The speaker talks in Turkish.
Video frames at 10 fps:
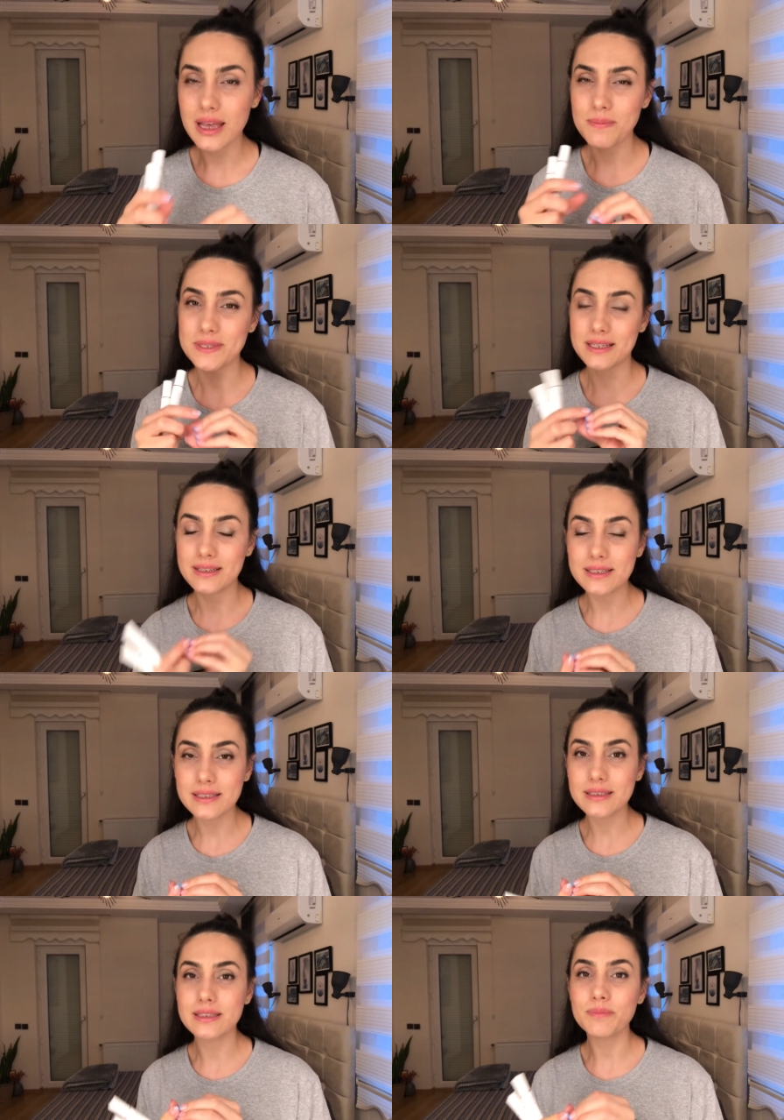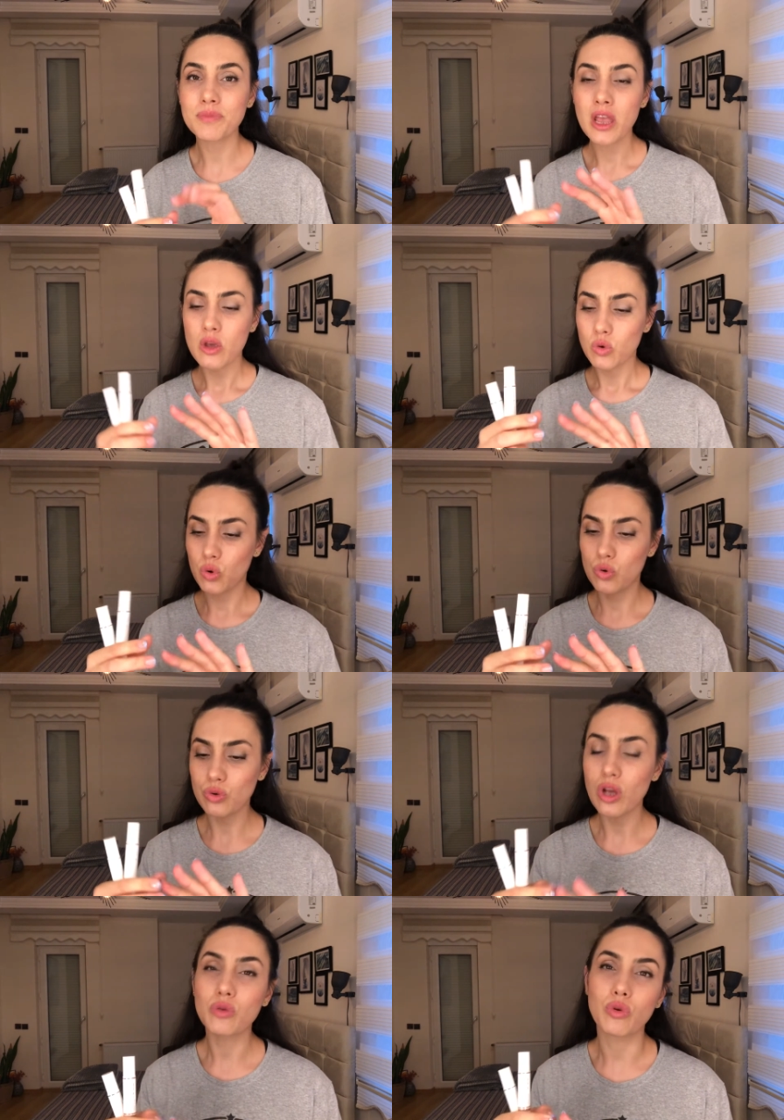Hepsi kırıldı.
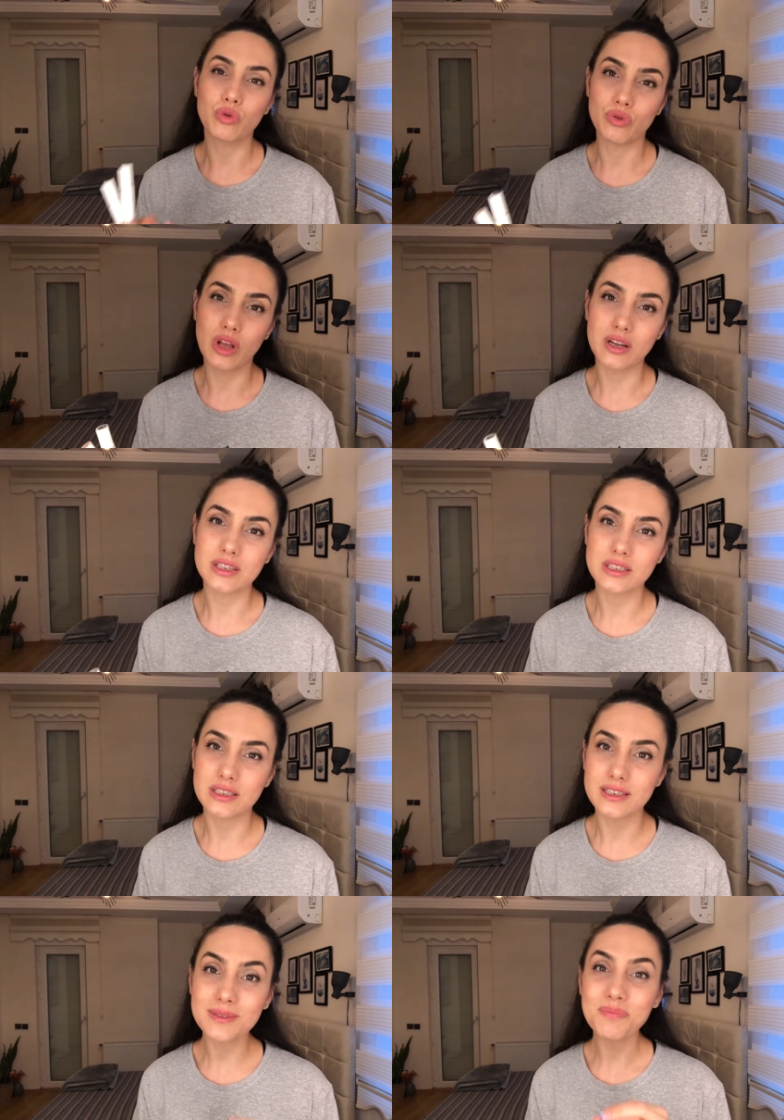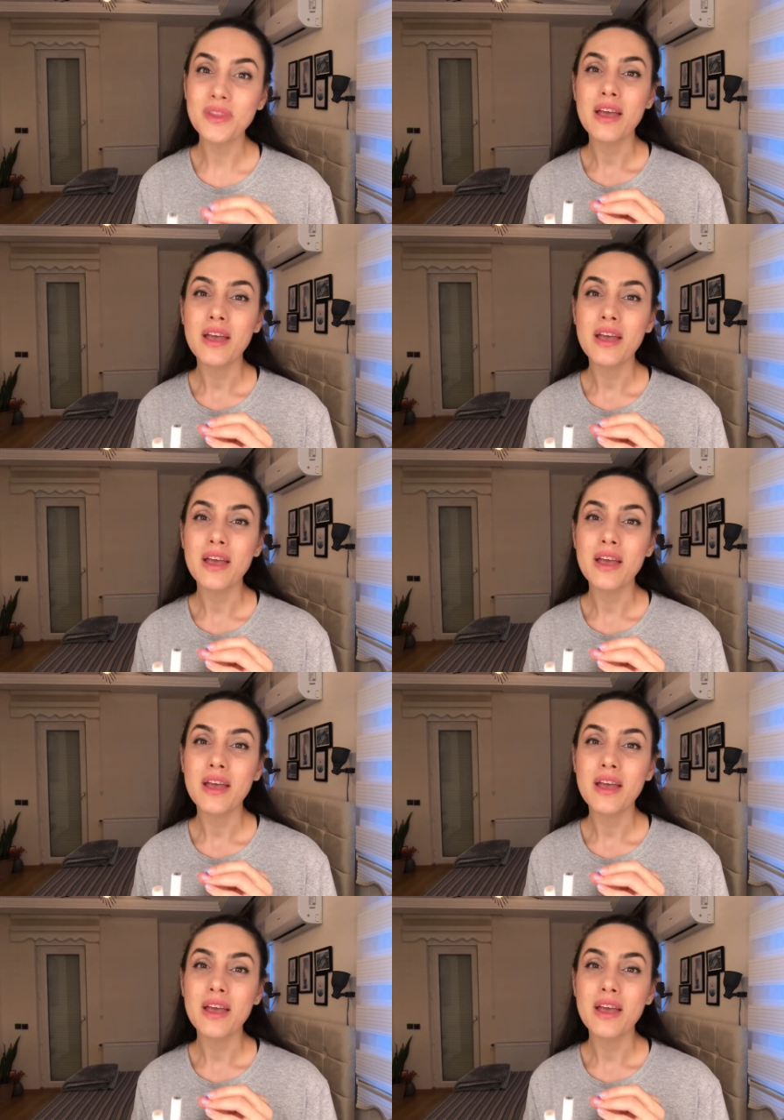Kökünden kökünden kırıldı.